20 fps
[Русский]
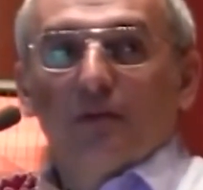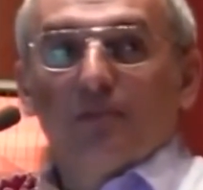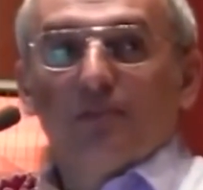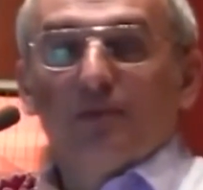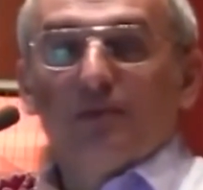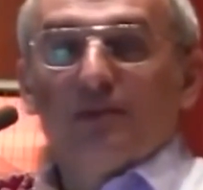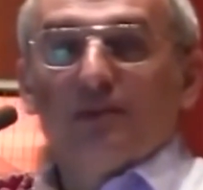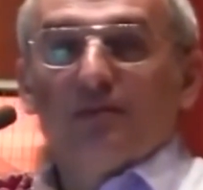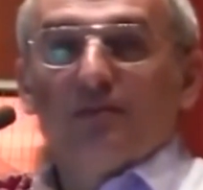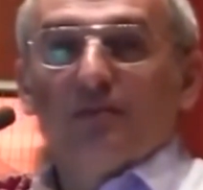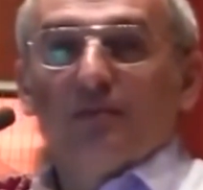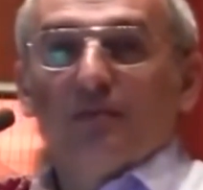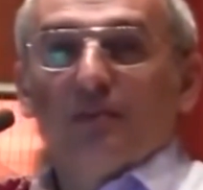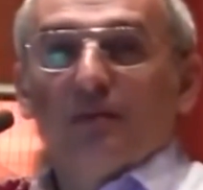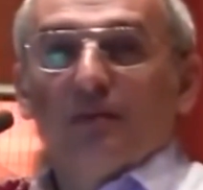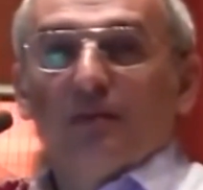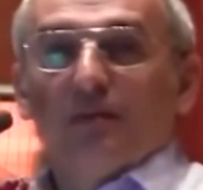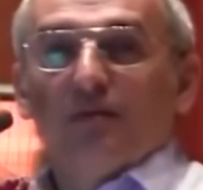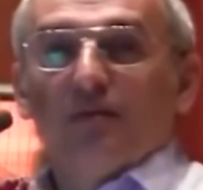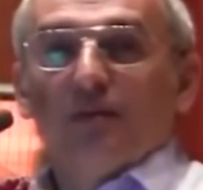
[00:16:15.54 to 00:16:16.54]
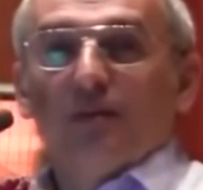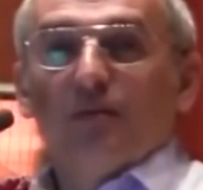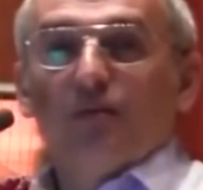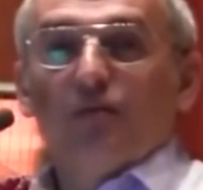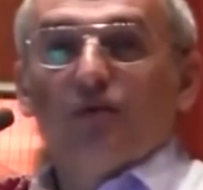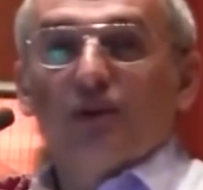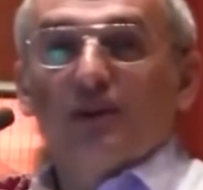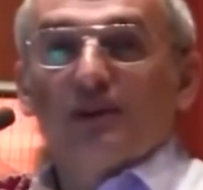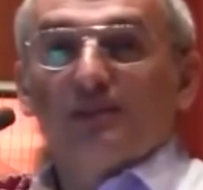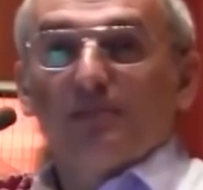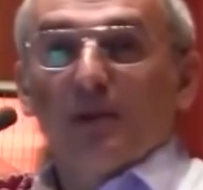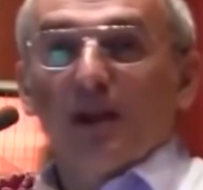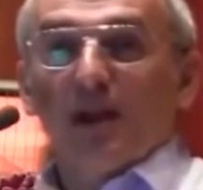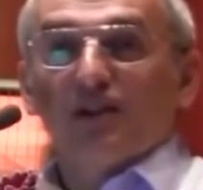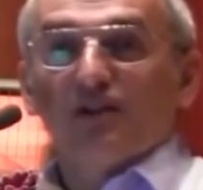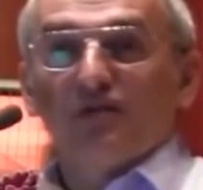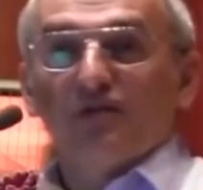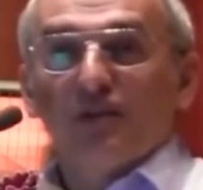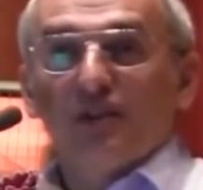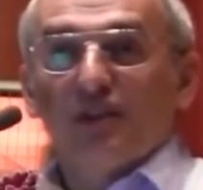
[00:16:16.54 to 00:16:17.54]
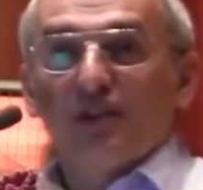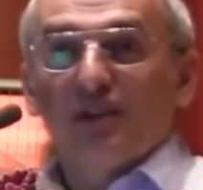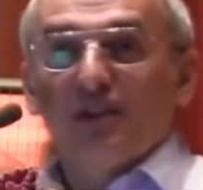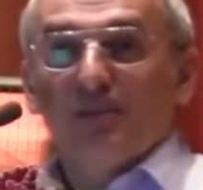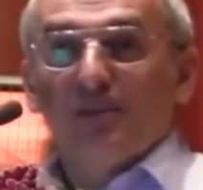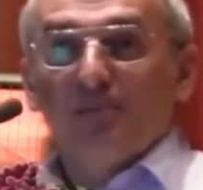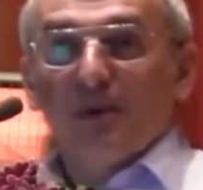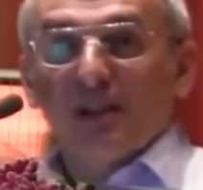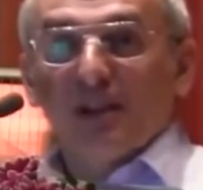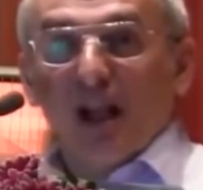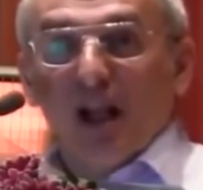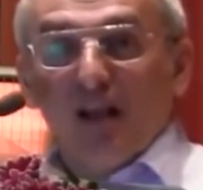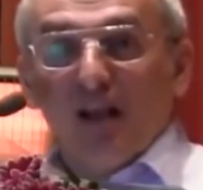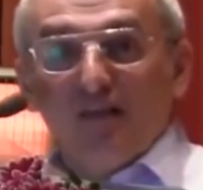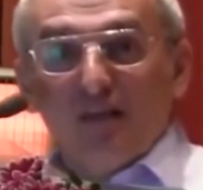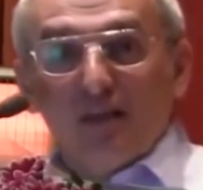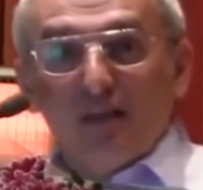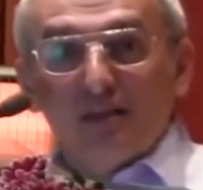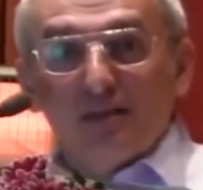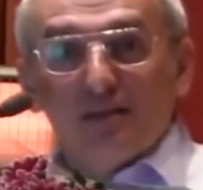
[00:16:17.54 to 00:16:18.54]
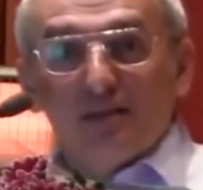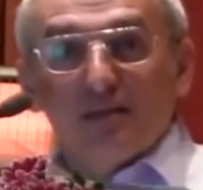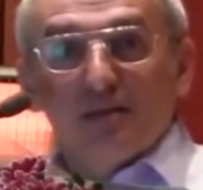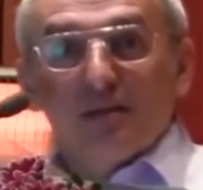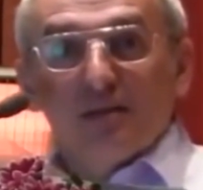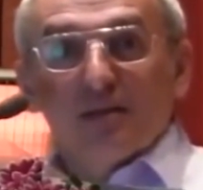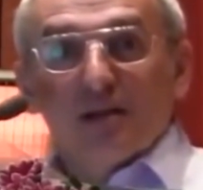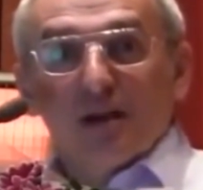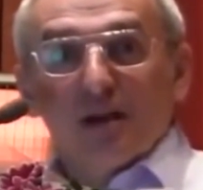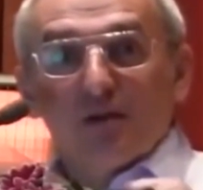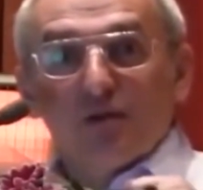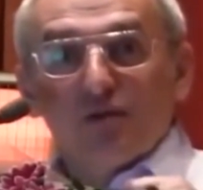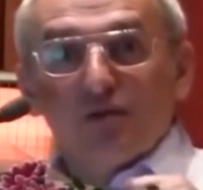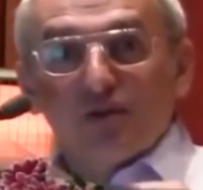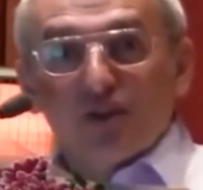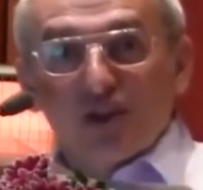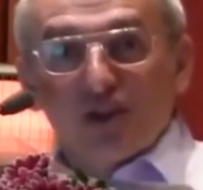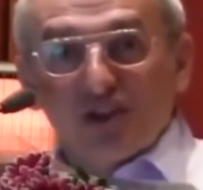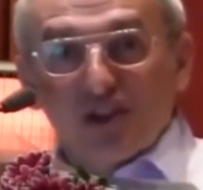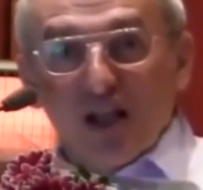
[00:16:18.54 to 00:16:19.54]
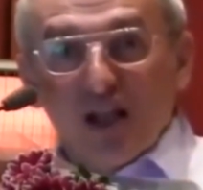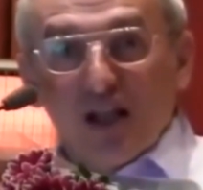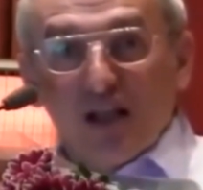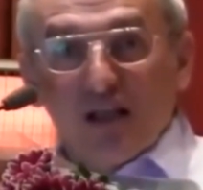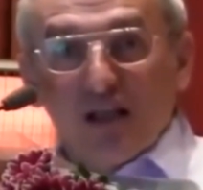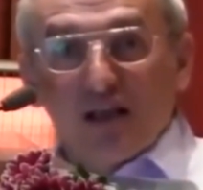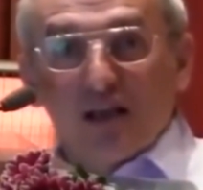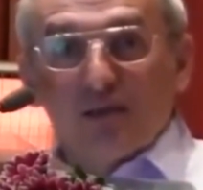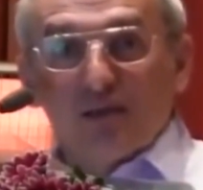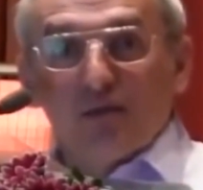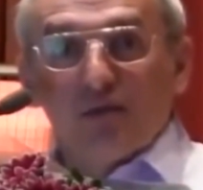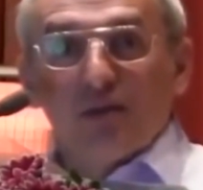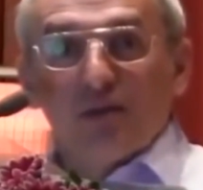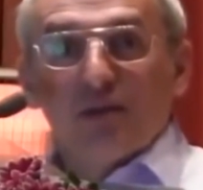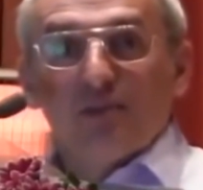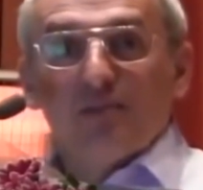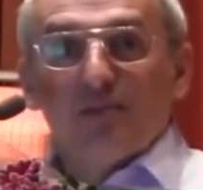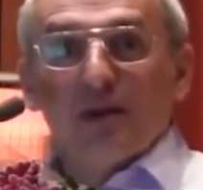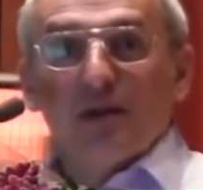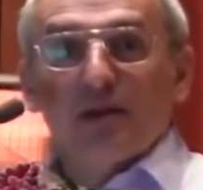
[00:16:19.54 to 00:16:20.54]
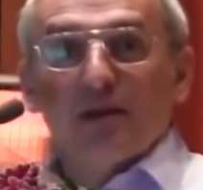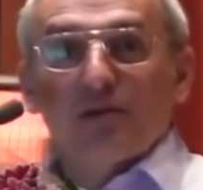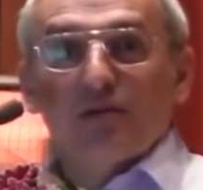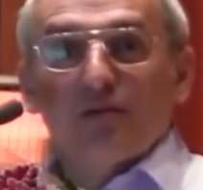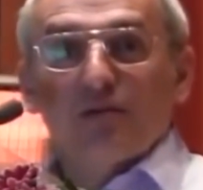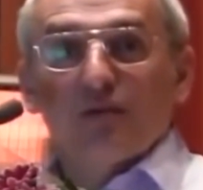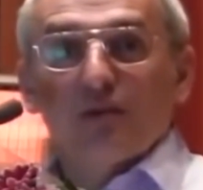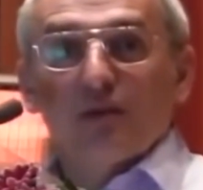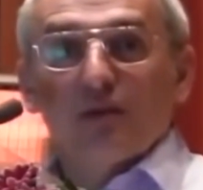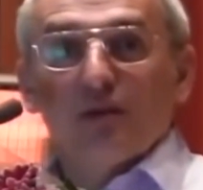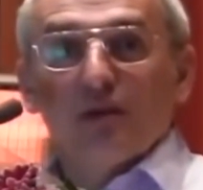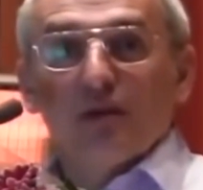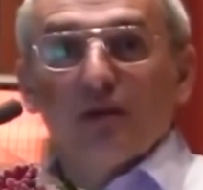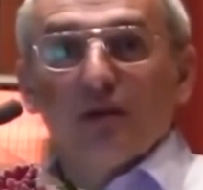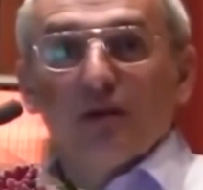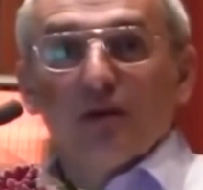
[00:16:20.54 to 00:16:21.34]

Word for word: Допустим, вы мужа спрашиваете, тебе понравилась картошка жареная, которую я тебе приготовила?